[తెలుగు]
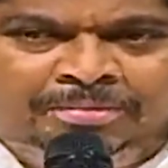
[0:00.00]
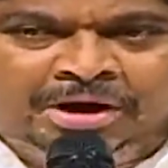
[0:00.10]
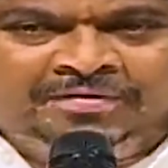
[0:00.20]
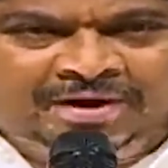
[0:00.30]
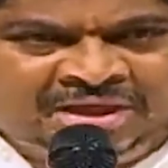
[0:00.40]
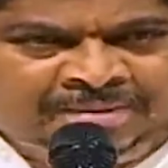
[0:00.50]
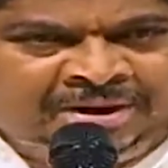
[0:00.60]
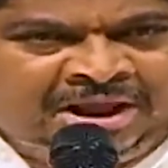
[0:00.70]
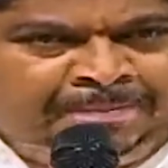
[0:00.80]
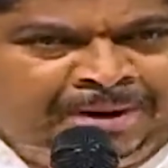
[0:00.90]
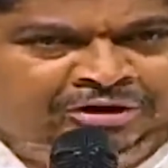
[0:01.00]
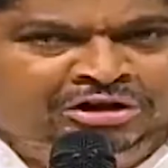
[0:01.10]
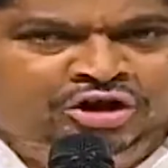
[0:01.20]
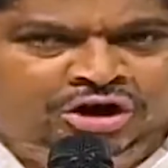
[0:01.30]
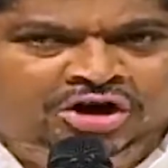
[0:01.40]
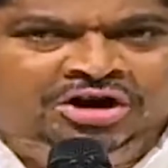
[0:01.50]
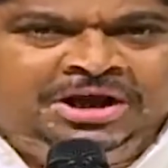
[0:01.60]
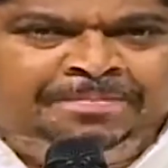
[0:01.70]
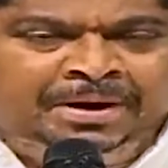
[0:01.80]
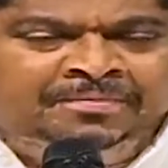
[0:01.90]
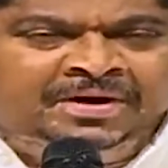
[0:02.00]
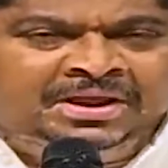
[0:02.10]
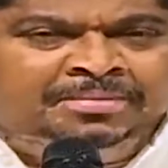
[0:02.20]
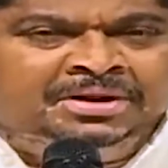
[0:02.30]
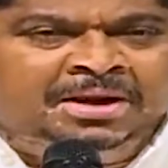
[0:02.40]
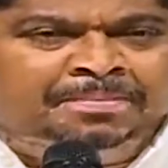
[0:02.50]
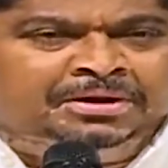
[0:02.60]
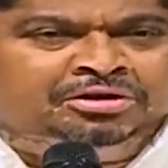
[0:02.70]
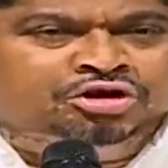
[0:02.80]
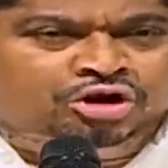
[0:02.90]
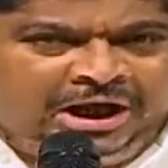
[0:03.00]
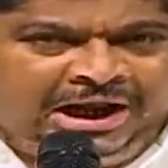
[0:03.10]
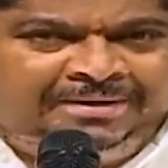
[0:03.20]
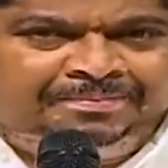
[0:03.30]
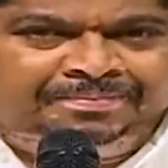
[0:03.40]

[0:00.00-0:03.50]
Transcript: మీకు వంద మంది అభ్యర్థులు దొరకరు అని చెప్పినాం వంద మంది అభ్యర్థులు దొరకలే